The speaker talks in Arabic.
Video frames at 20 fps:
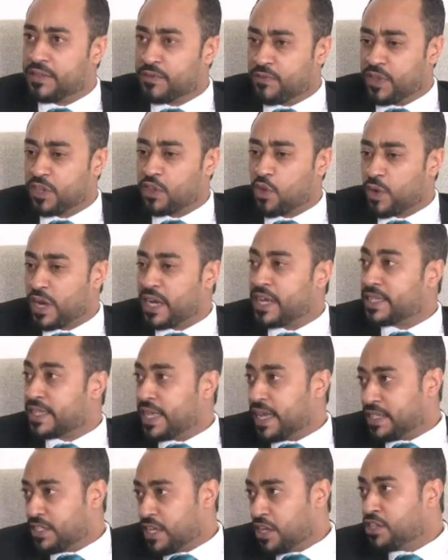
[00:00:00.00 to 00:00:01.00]
في طور
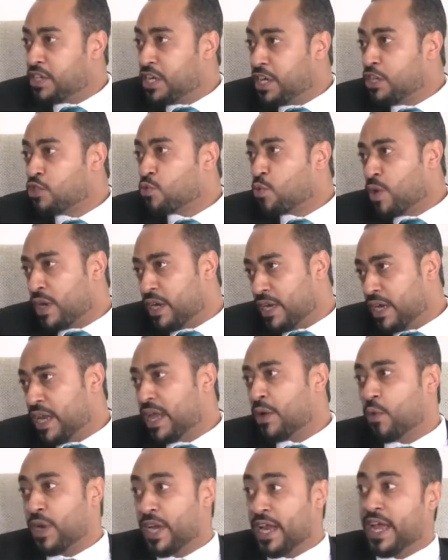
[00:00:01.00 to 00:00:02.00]
التجهيز
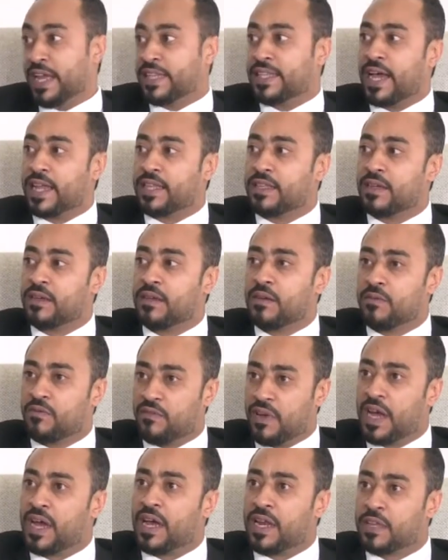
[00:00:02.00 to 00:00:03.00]
والاعداد
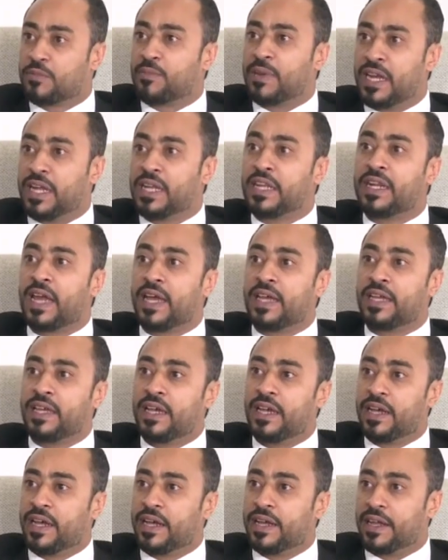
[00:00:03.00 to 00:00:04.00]
فنتمنى انها هي